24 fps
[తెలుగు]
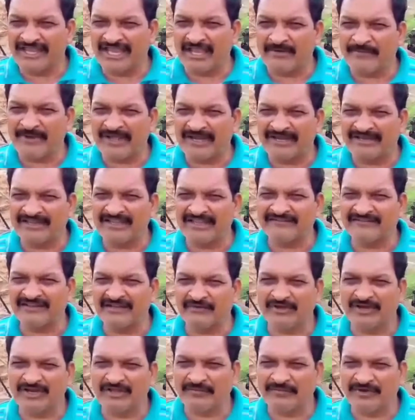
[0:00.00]
ఏ పని
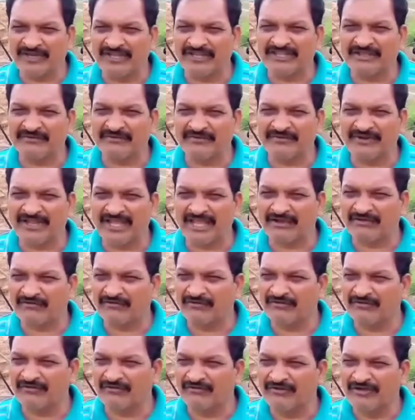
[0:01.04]
చేసిన మన ప్రియతమ
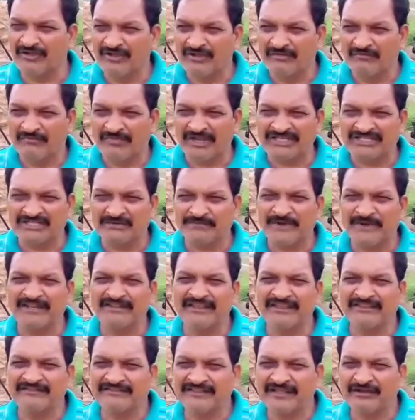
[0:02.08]
నాయకులు మంచి పని
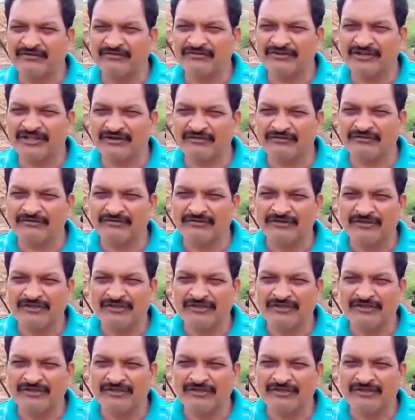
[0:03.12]
చేస్తూ ఉన్నారు